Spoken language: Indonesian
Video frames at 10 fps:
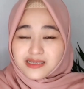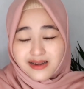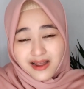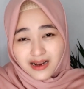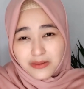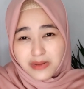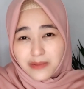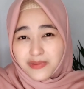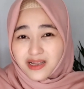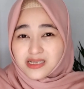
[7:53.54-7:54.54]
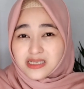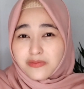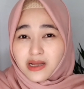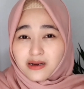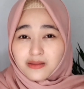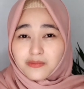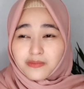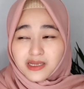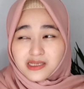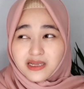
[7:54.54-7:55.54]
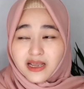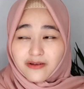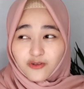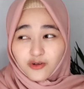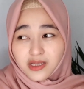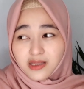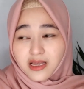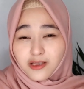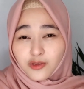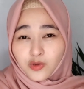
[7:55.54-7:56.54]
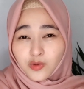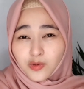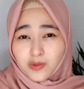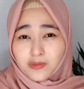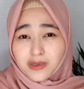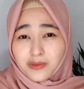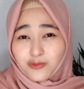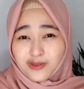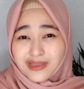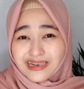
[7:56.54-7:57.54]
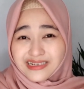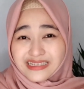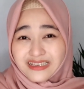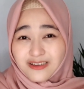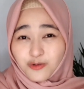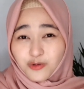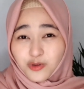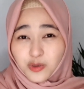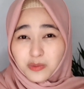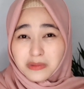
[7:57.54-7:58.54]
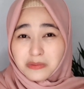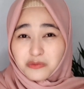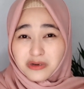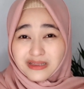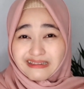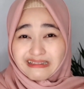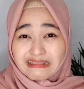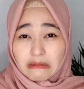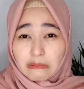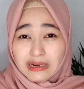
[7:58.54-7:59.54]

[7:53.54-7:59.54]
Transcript: Sedangkan aplikasi marketplace di handphone kita itu berpotensi untuk membuat kita